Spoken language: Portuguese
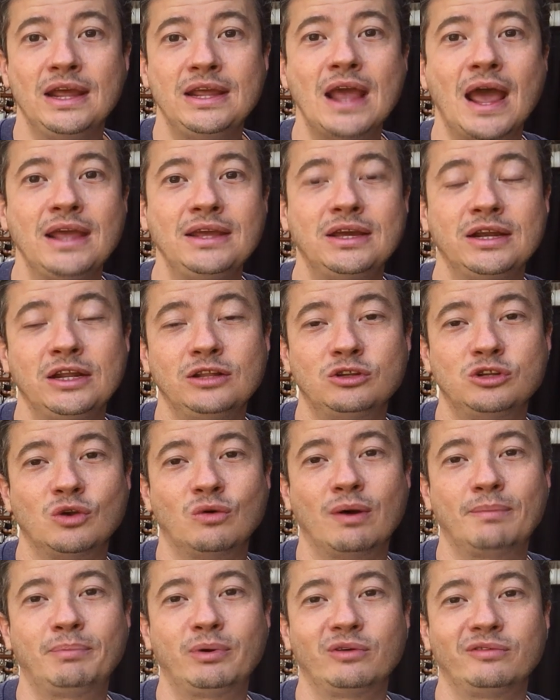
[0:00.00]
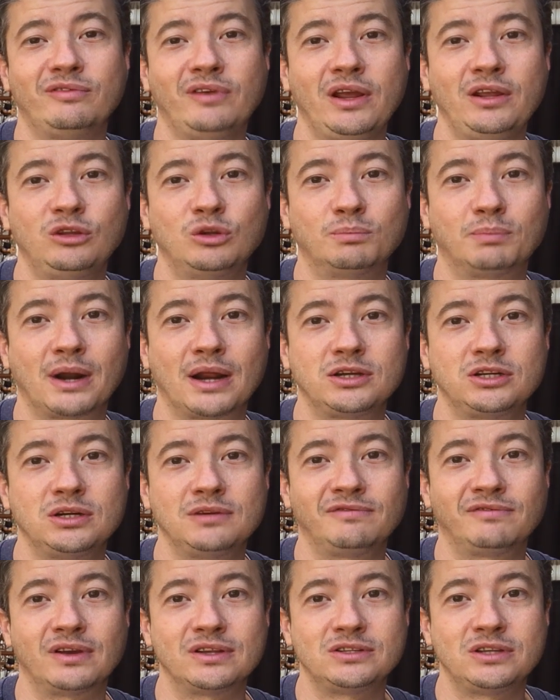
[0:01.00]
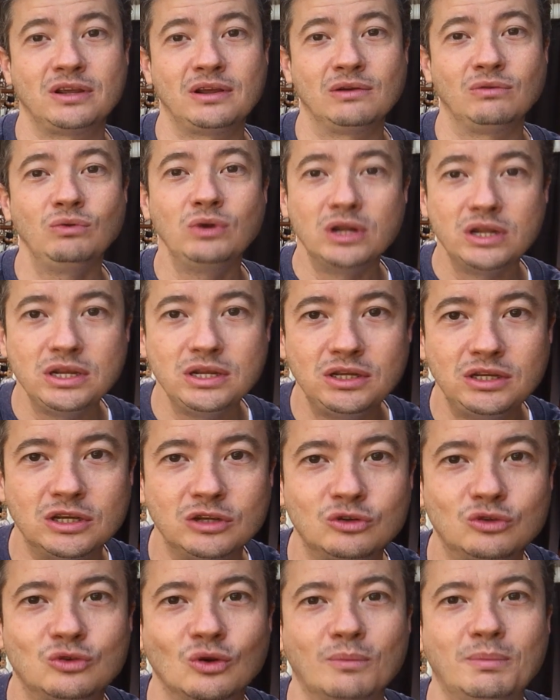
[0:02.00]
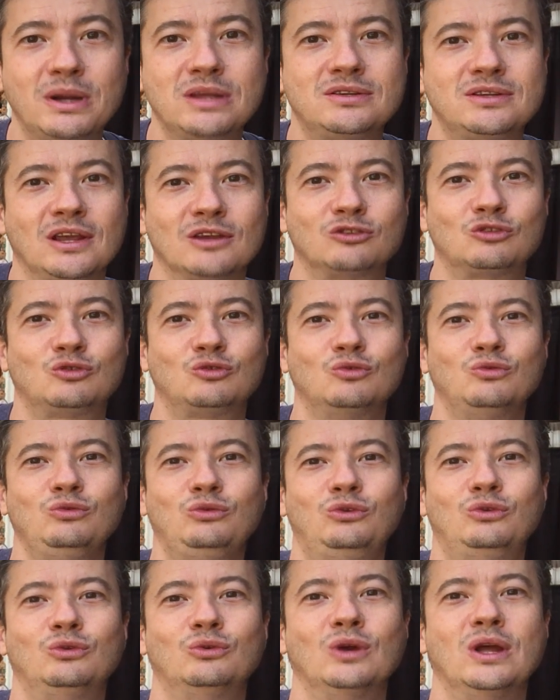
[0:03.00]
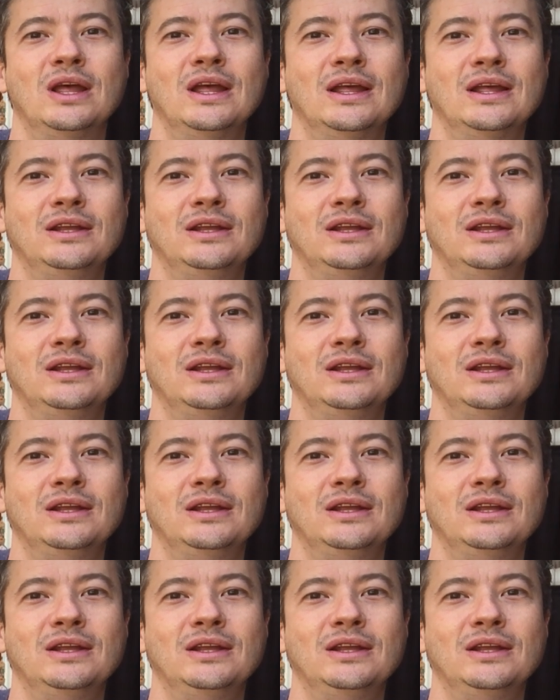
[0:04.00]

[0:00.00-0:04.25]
E aí, queridos, eu aproveito para te fazer um link sobre esse assunto